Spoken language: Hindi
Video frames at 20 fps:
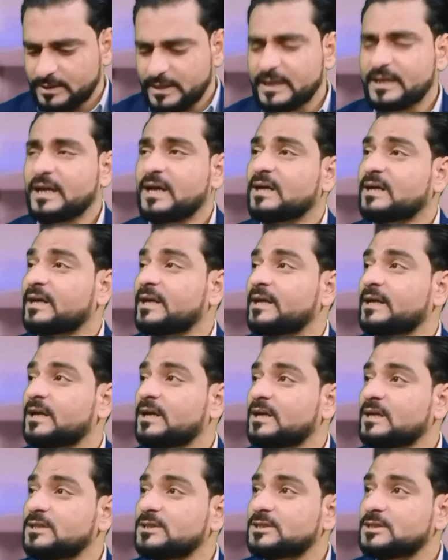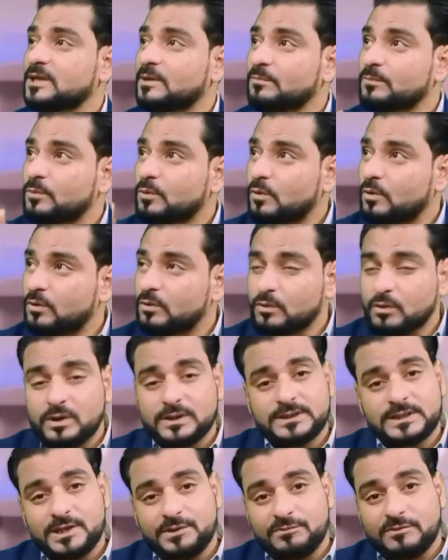ये क्या करेंगे कि जब गोल
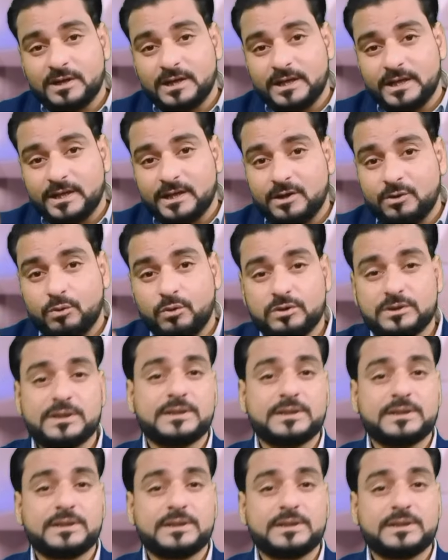को अचीव करने की